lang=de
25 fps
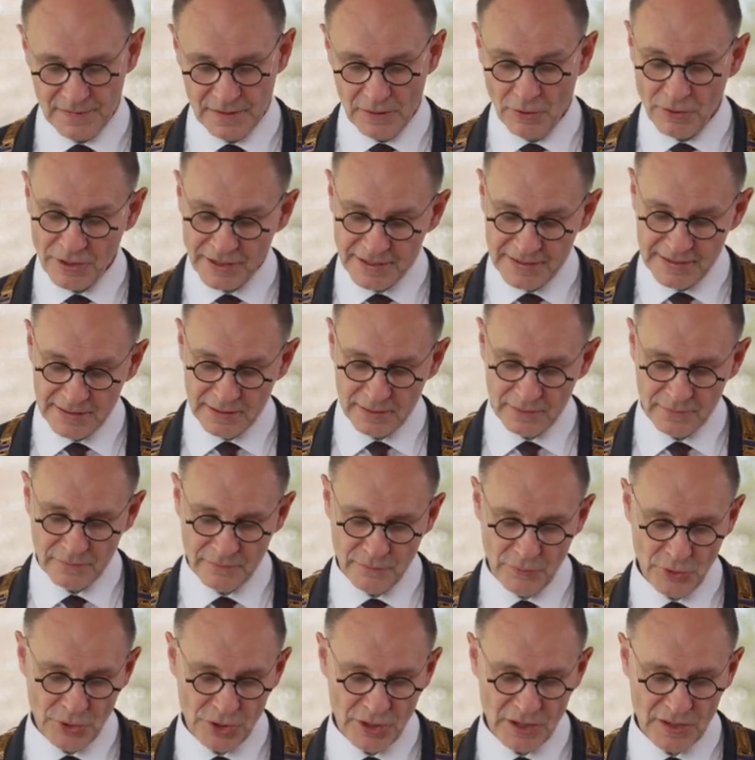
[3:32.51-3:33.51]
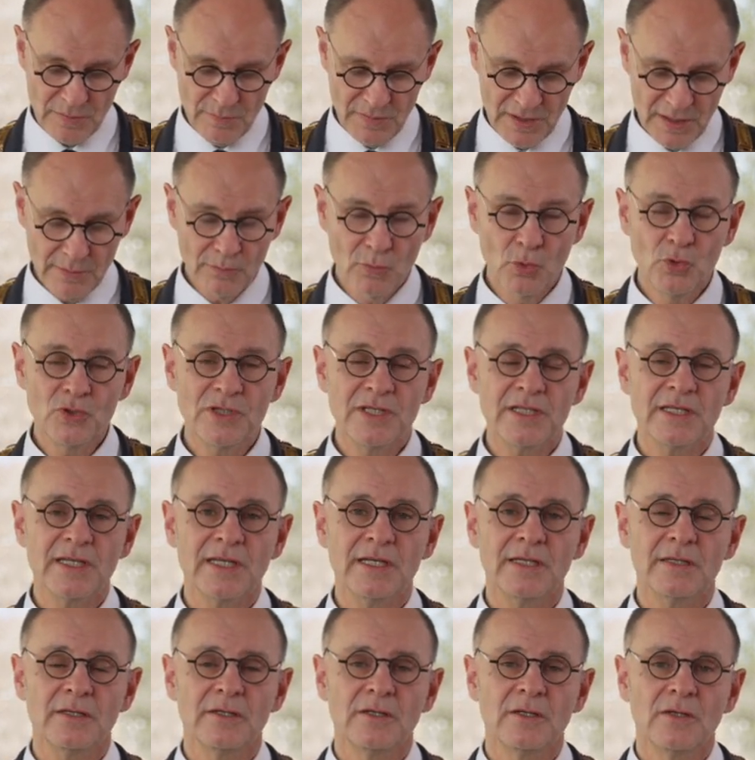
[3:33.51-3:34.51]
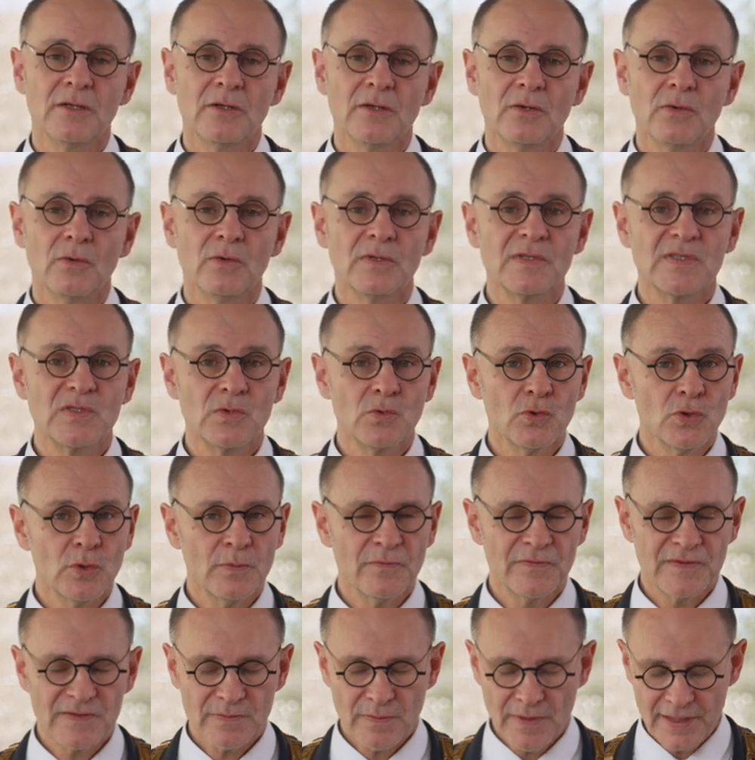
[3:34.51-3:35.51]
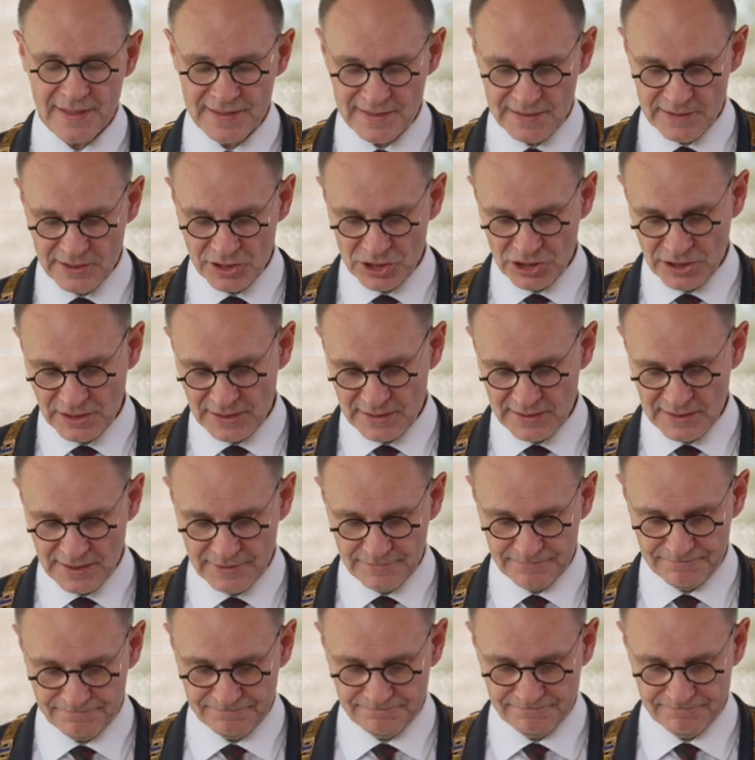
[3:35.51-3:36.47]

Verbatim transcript: Auch hier wünsche ich mir mutige und zukunftsweisende Schritte.